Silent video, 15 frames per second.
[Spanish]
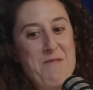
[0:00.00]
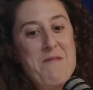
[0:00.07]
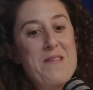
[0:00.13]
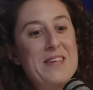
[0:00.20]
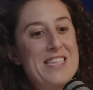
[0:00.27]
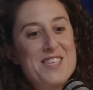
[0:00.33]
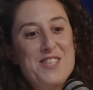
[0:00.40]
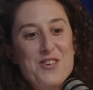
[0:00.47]

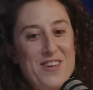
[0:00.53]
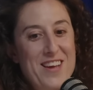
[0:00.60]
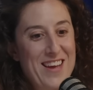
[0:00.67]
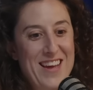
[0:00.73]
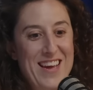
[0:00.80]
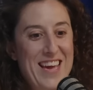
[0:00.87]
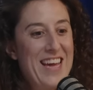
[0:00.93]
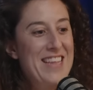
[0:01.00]
había dicho que,
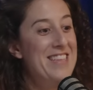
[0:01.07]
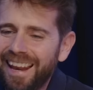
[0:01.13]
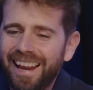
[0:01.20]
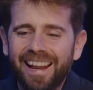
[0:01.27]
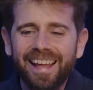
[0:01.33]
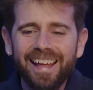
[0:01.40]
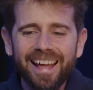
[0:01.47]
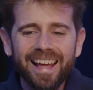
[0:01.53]
que
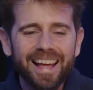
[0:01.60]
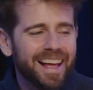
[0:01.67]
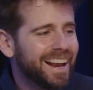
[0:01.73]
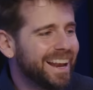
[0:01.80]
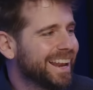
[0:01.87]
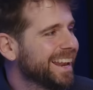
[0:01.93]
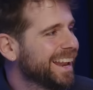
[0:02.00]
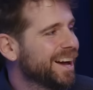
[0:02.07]
intente ser
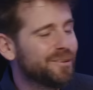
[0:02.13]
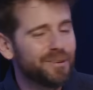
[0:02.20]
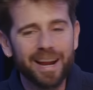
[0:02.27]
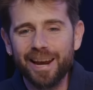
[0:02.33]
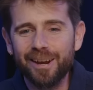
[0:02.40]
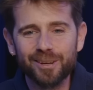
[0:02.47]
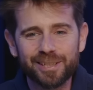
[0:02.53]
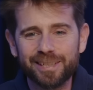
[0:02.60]
moderno. Laura
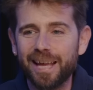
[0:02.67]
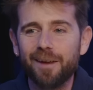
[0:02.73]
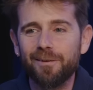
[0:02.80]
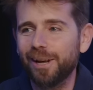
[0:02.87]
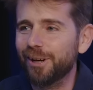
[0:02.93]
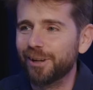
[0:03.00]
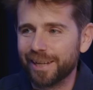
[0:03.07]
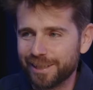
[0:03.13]
no sabe
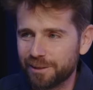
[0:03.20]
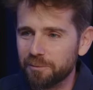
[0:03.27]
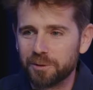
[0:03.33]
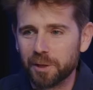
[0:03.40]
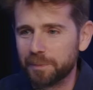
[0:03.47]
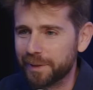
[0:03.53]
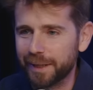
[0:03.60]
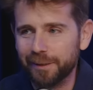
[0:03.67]
lo que es un
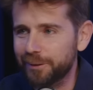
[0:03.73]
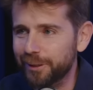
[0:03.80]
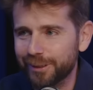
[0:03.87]
suscriptor. No sé